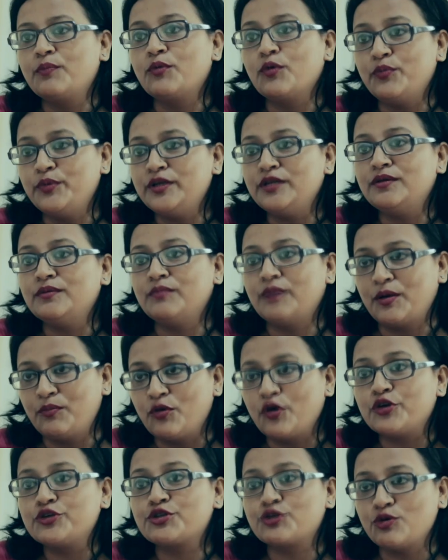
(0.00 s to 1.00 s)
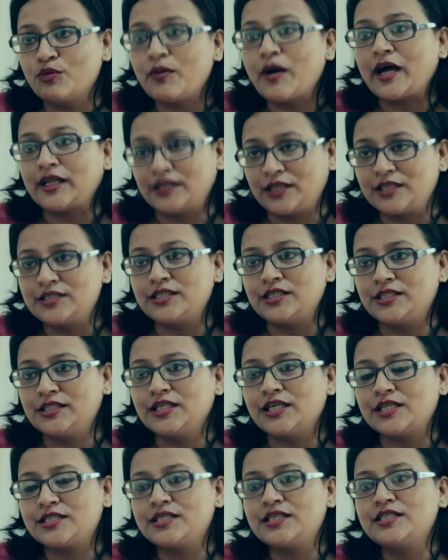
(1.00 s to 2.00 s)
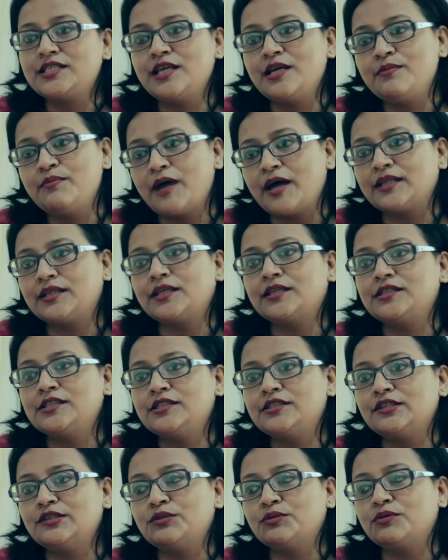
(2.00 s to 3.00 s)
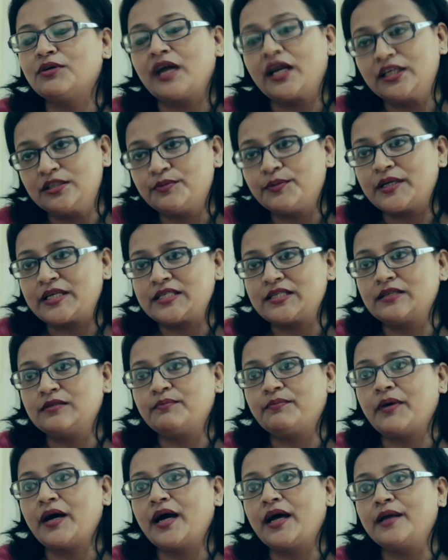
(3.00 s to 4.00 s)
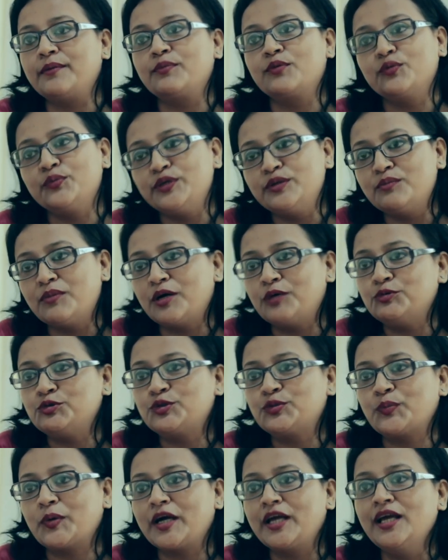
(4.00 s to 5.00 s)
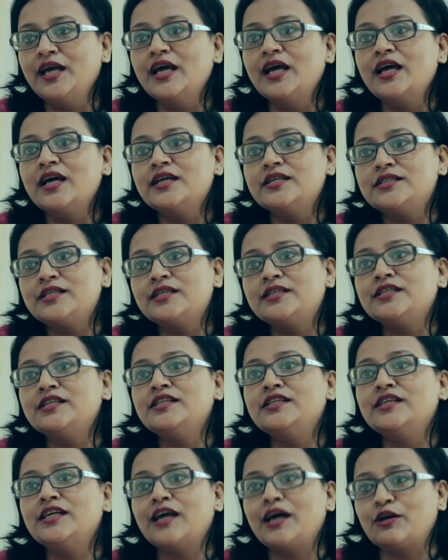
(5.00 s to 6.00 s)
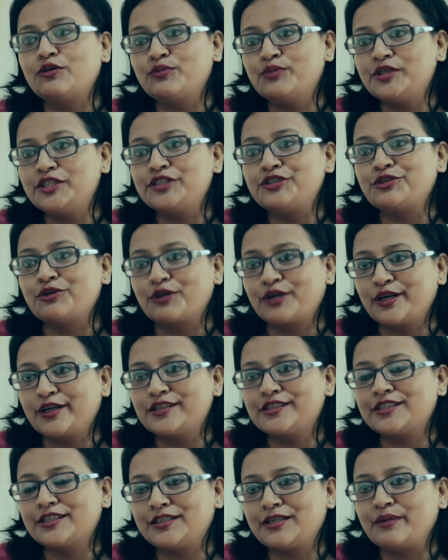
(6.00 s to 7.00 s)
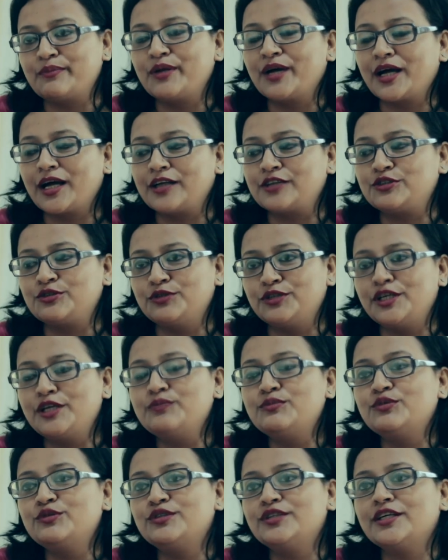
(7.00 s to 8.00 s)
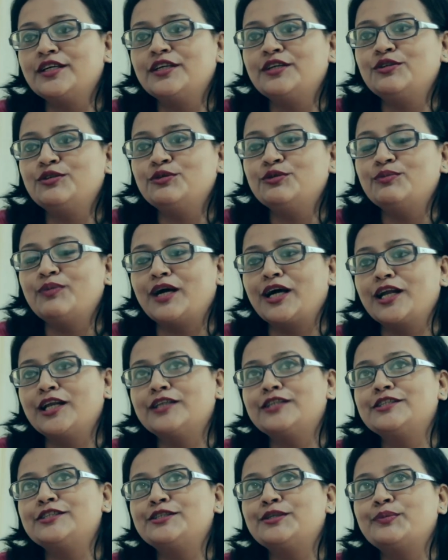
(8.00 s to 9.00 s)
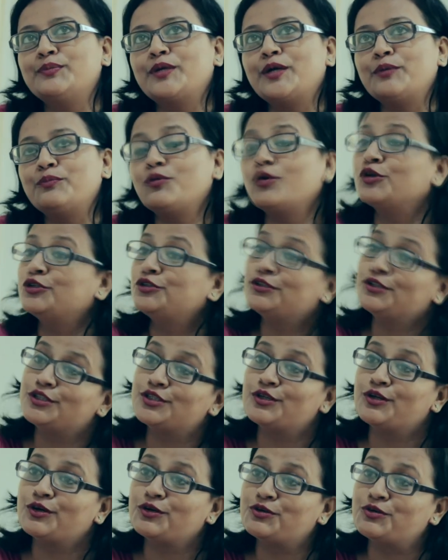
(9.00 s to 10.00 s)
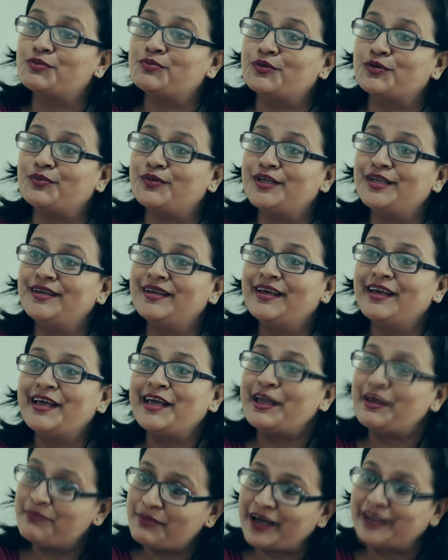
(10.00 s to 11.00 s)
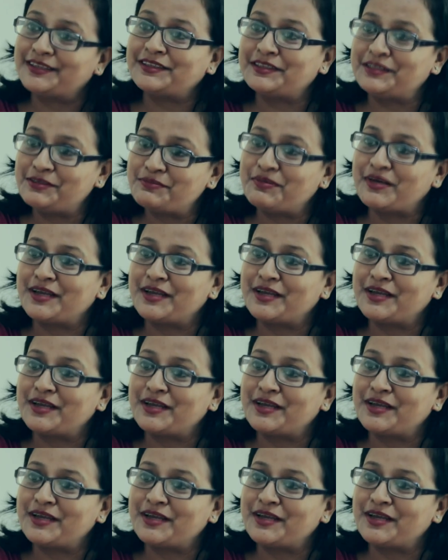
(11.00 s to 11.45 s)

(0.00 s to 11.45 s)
প্রবীণ বা বয়স্ক ভাতা যেটি আছে সেই ভাতাটি যেন রাইট পার্সন পায় প্রবীণ মানুষ পায় সেটি নিয়ে আরও বেশি সরকারের সাথে আমরা কাজ করি এই মুহূর্তে কিন্তু বাংলাদেশে প্রায় পঁয়ত্রিশ লক্ষ প্রবীণ এই ভাতাটি